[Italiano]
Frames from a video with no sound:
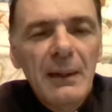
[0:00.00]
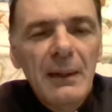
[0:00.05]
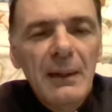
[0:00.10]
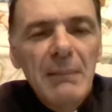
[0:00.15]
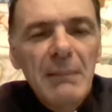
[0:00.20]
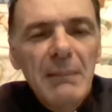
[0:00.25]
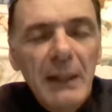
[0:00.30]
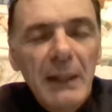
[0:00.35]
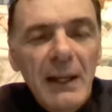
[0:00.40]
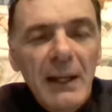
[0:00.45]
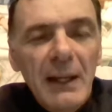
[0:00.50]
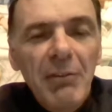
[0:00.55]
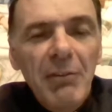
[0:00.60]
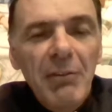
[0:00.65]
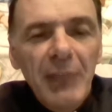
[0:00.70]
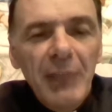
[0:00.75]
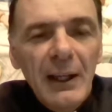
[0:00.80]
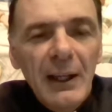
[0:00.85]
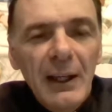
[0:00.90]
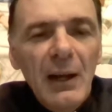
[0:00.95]
in maniera
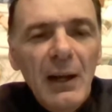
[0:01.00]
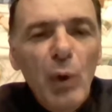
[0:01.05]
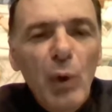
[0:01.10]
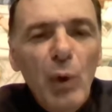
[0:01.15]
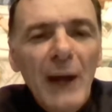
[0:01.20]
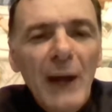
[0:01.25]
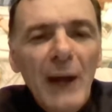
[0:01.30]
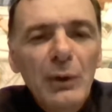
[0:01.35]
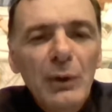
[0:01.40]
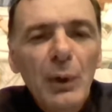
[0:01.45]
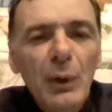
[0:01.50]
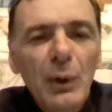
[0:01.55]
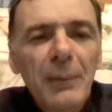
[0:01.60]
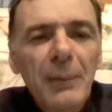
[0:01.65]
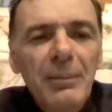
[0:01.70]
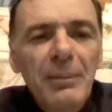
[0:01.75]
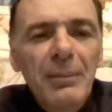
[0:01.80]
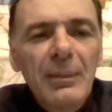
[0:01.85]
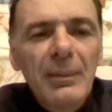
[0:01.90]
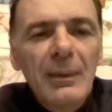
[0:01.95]
vera
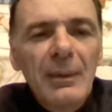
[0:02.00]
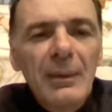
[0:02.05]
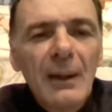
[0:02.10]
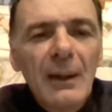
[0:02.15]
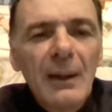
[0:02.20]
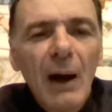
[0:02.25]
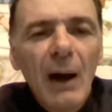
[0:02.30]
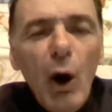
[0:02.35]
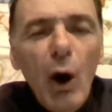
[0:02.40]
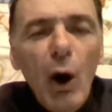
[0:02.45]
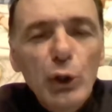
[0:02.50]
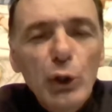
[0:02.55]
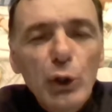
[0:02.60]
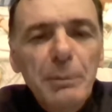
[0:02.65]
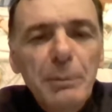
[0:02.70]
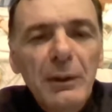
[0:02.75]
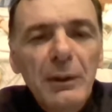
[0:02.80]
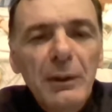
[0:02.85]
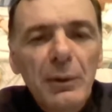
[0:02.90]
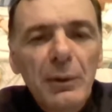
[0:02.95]
quando
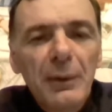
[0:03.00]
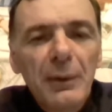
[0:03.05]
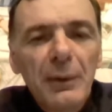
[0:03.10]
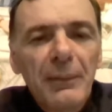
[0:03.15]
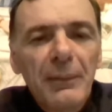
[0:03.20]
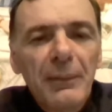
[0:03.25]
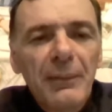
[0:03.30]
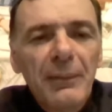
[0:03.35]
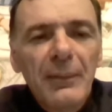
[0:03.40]
ospito